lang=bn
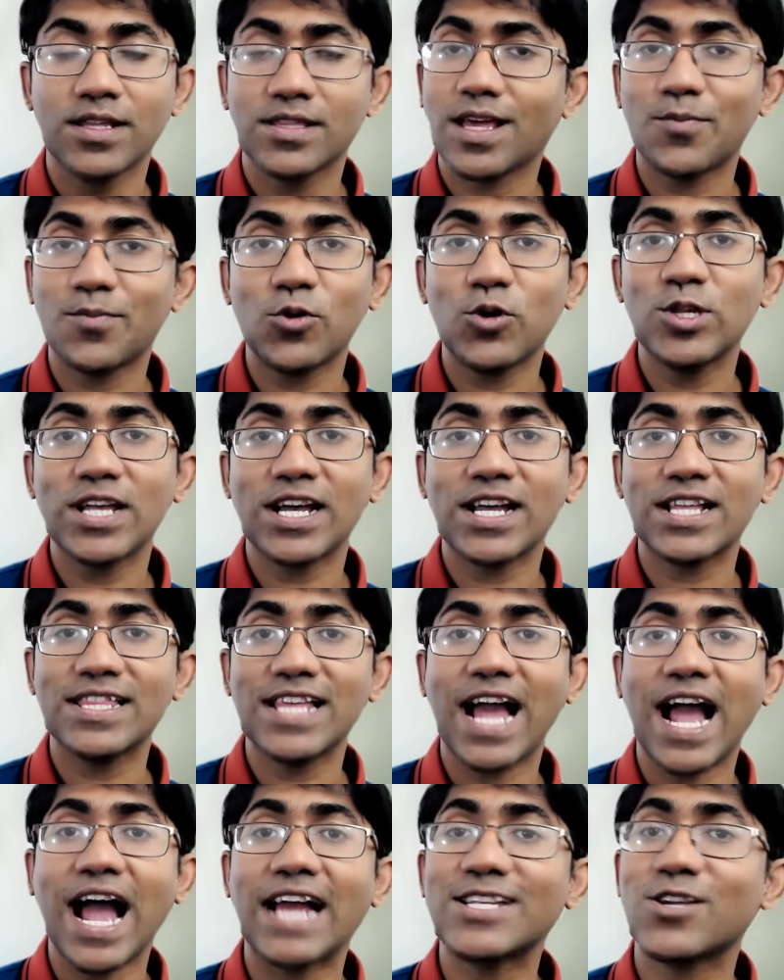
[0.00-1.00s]
তারপর ওই
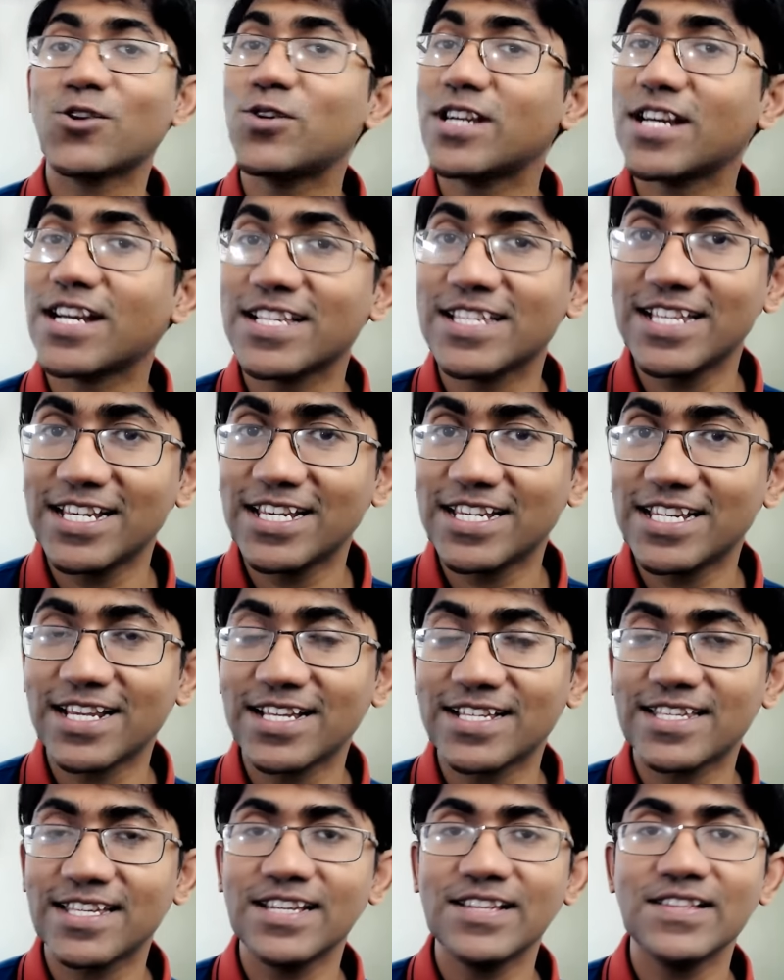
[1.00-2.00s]
জায়গাতে আঠারো টাকা জিনিস
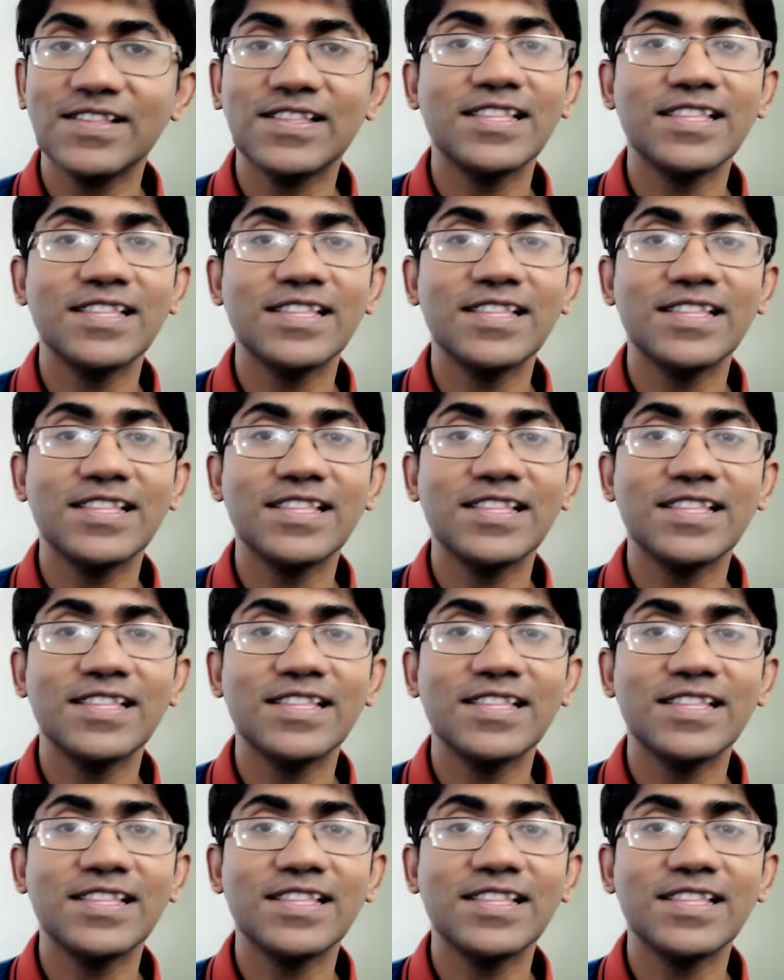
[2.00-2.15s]
কিনেছে